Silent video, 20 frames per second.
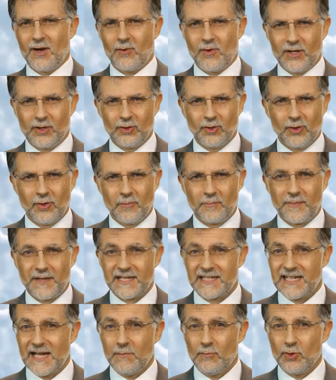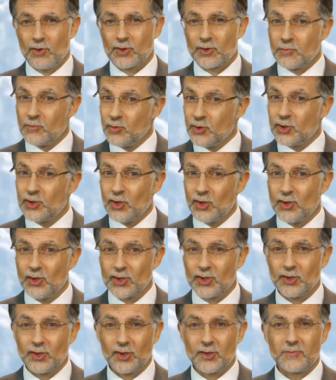Cuando pensamos mucho en
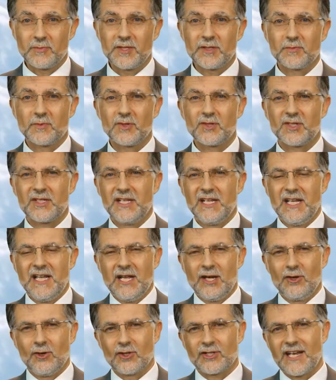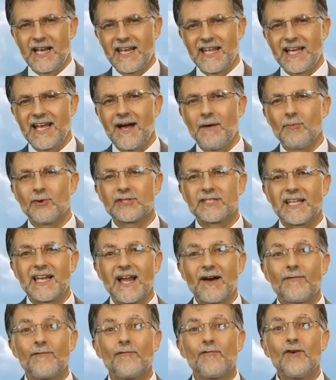nosotros mismos, nos alejamos de
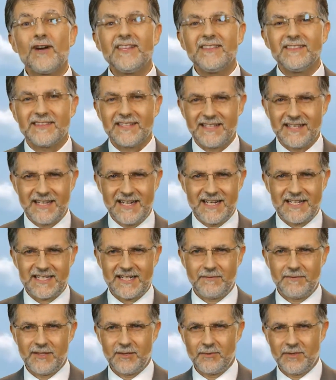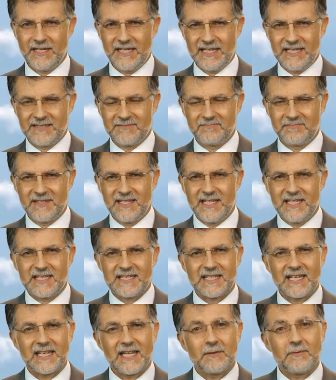la fuente de la sabiduría,
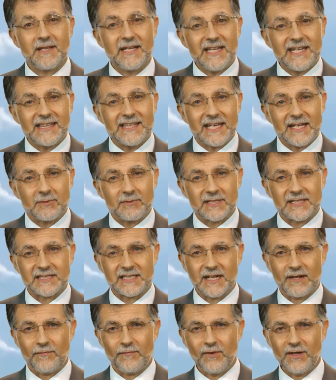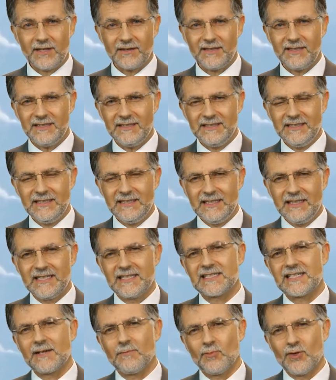se debilita nuestra fuerza
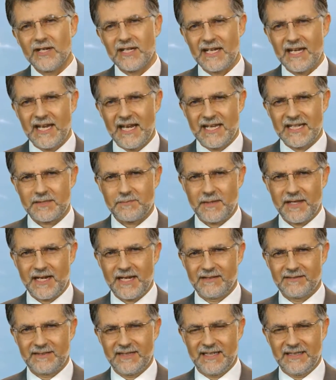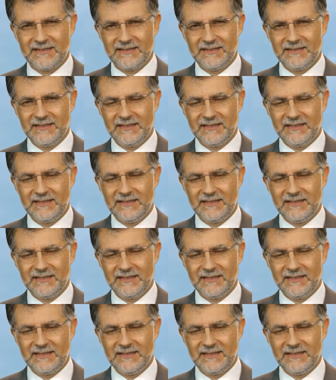y se muere la esperanza